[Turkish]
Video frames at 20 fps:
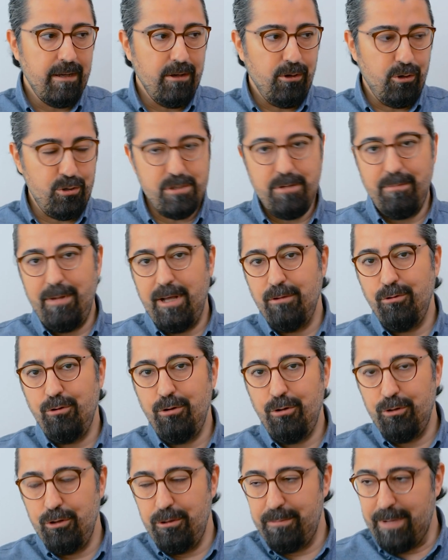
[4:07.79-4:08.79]
o zaman ne
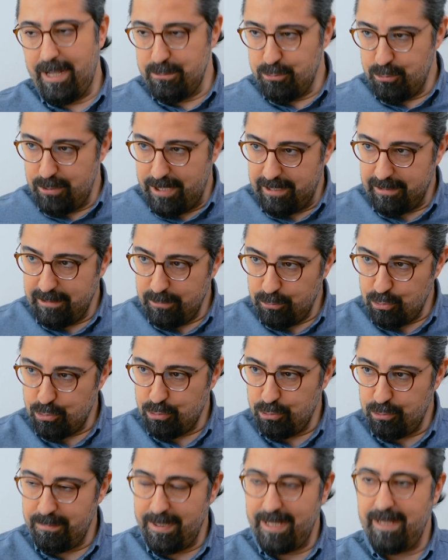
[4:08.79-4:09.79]
oluyor ben sürekli
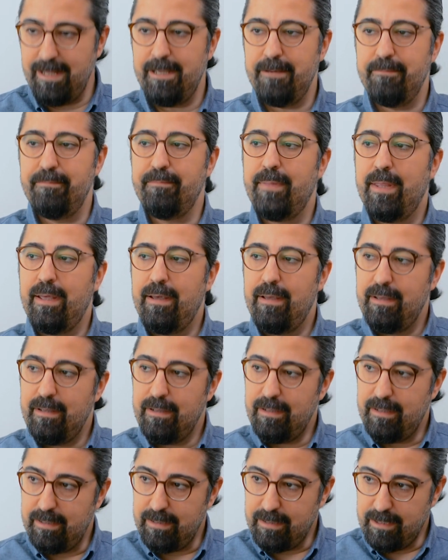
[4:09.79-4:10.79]
düşünmeliyim,
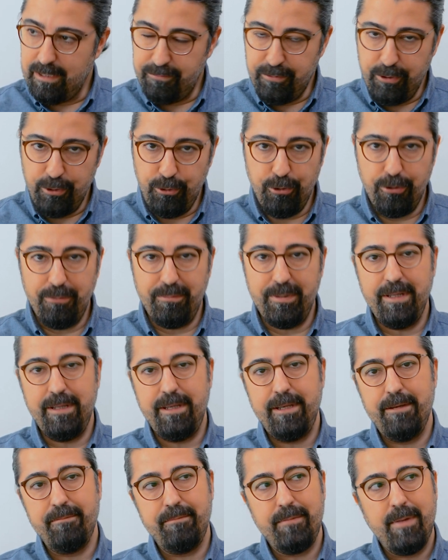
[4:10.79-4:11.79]
e, kafa
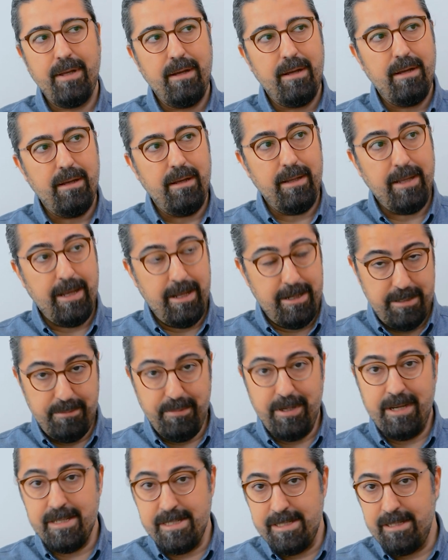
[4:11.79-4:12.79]
yormalıyım, kendimi
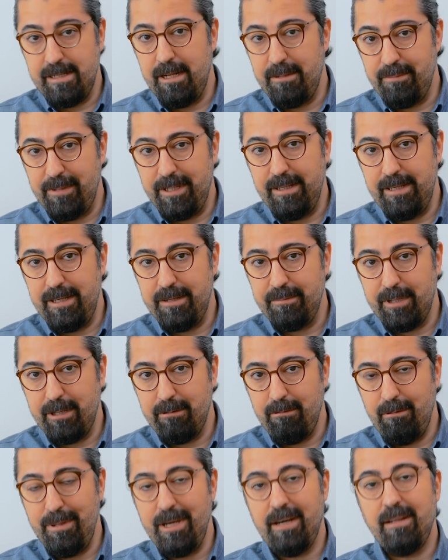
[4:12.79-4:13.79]
hazırlamalıyım
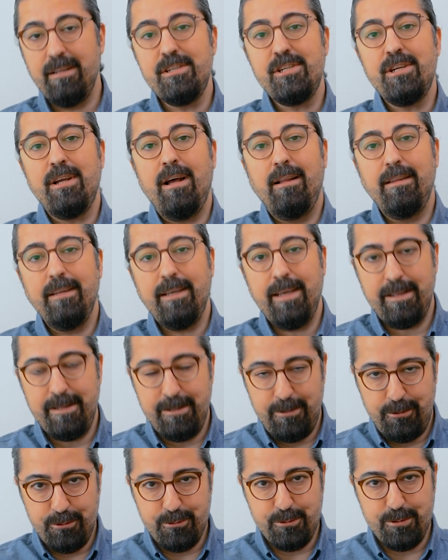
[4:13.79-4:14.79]
gibi bir alışkanlık
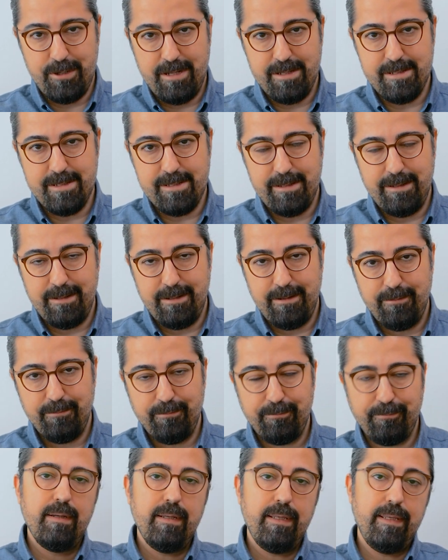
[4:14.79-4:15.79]
ediniyorsun aslında.
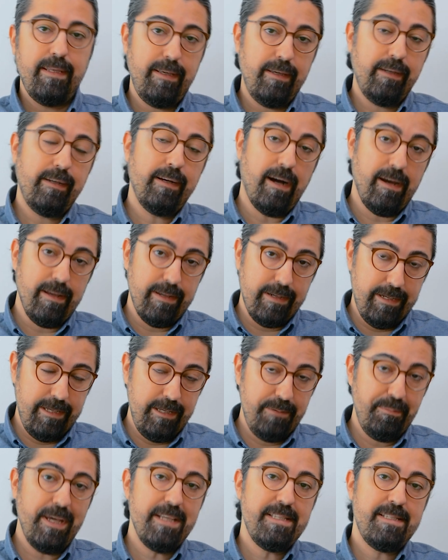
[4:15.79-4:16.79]
Ki
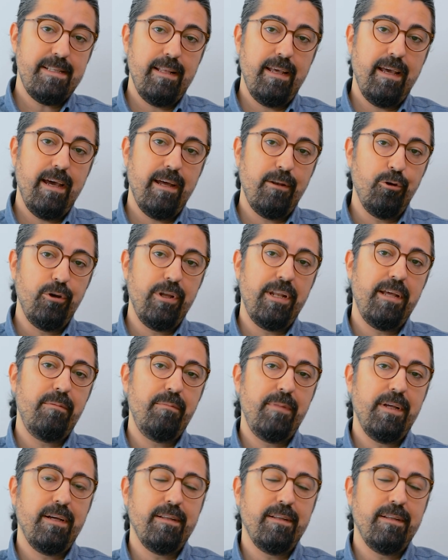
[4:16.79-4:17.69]
kaygıyı besleyen önemli